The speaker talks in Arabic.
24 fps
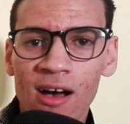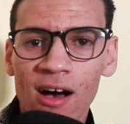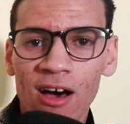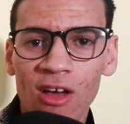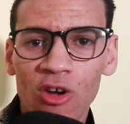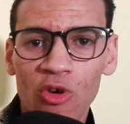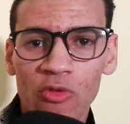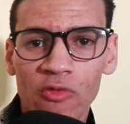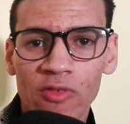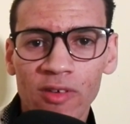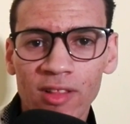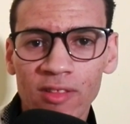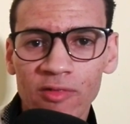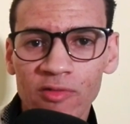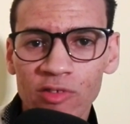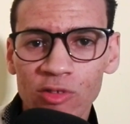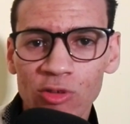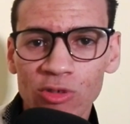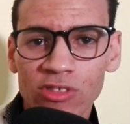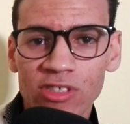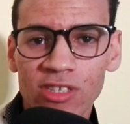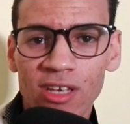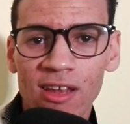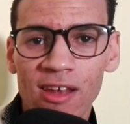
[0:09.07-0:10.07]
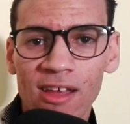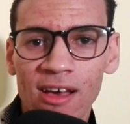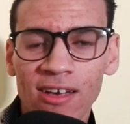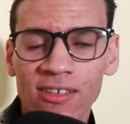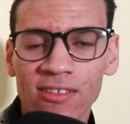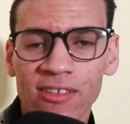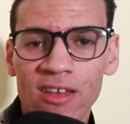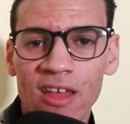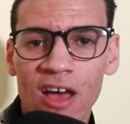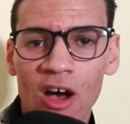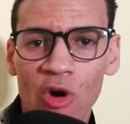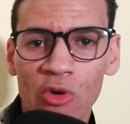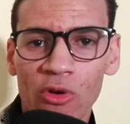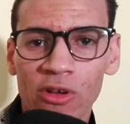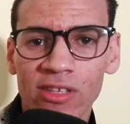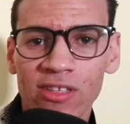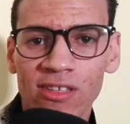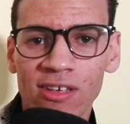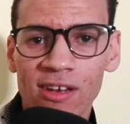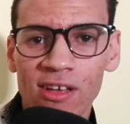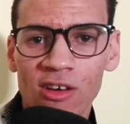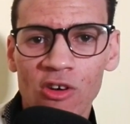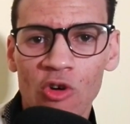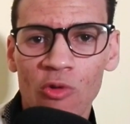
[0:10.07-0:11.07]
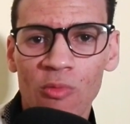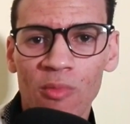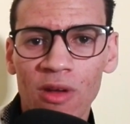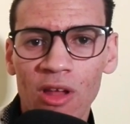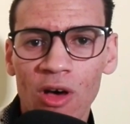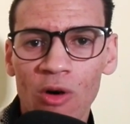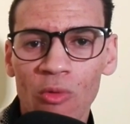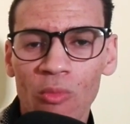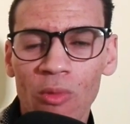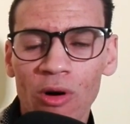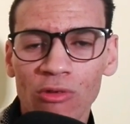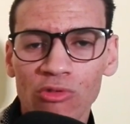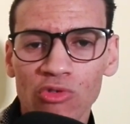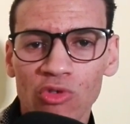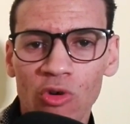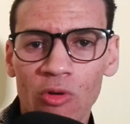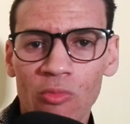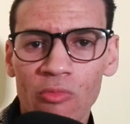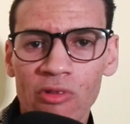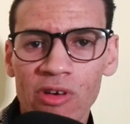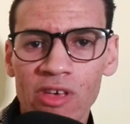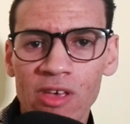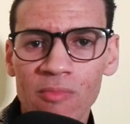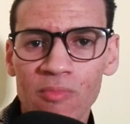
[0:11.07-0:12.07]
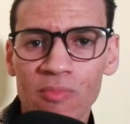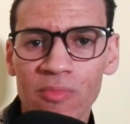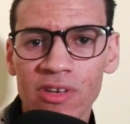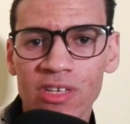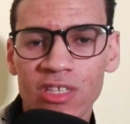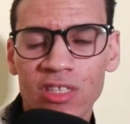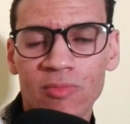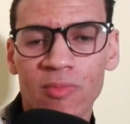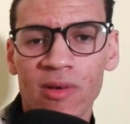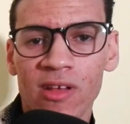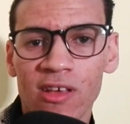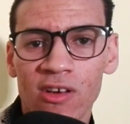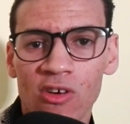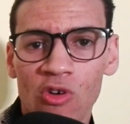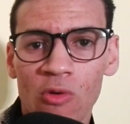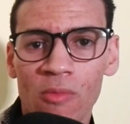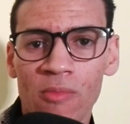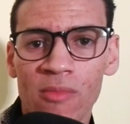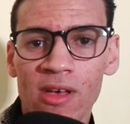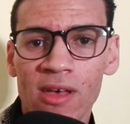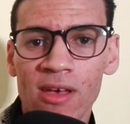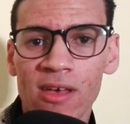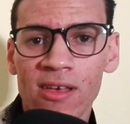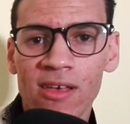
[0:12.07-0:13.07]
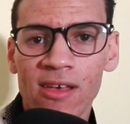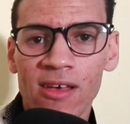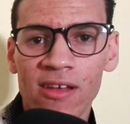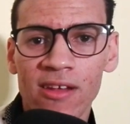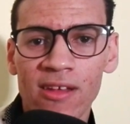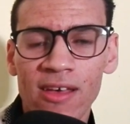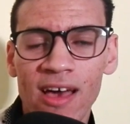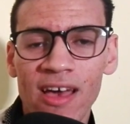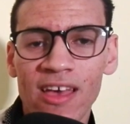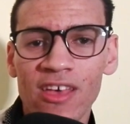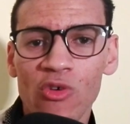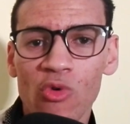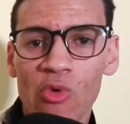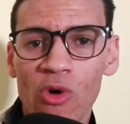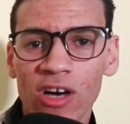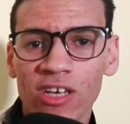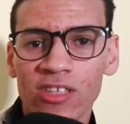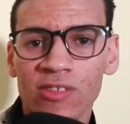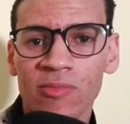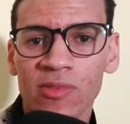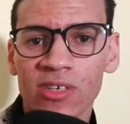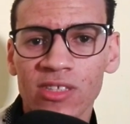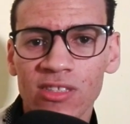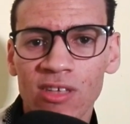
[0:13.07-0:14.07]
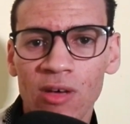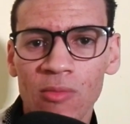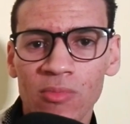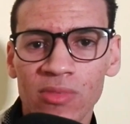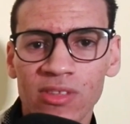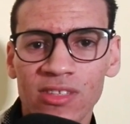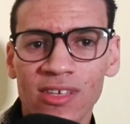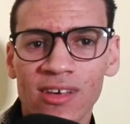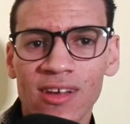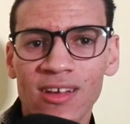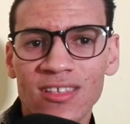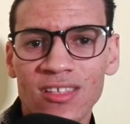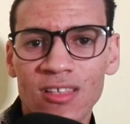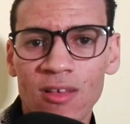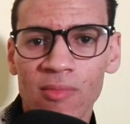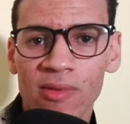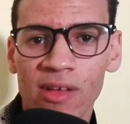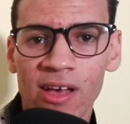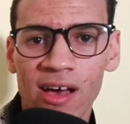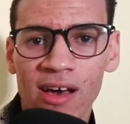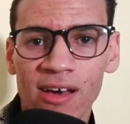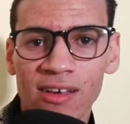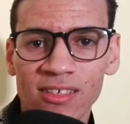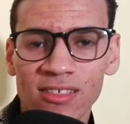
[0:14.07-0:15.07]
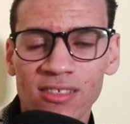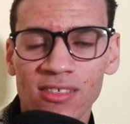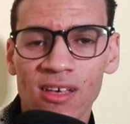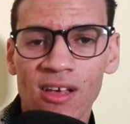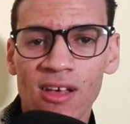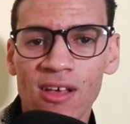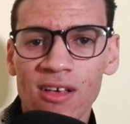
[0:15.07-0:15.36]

الوغ في هذا الفيديو ان شاء الله غادي نحاول نهضر لكم على موضوع مهم بالنسبه لكم يعني اي واحد مهتم بالدراسه بالخارج